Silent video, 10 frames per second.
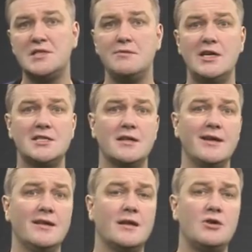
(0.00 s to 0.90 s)
Связано
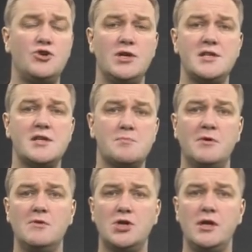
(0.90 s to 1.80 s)
это отчасти с
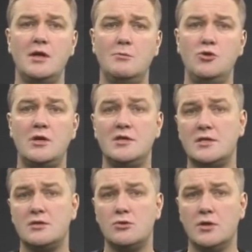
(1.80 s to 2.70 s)
повышением
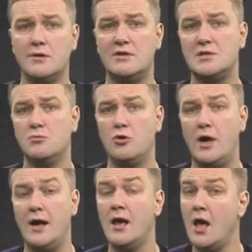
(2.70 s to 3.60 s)
утилизационного
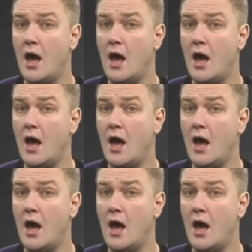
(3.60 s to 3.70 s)
сбора,